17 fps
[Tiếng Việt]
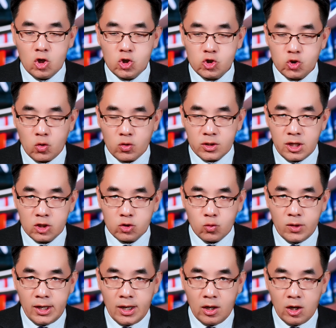rồi cơ
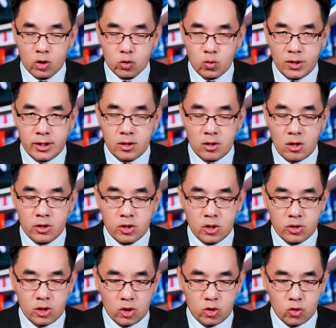tụi đây lo tua lên nó giờ
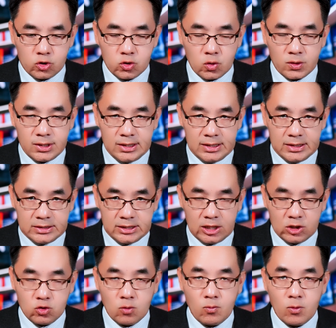nhớ tụi chúng ít xe
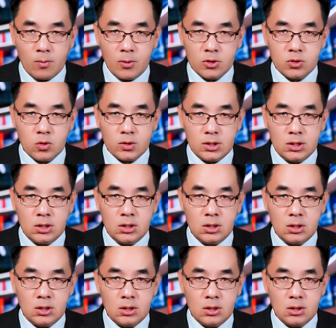chụp bộ với chúng
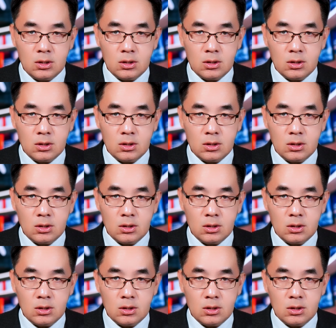ít,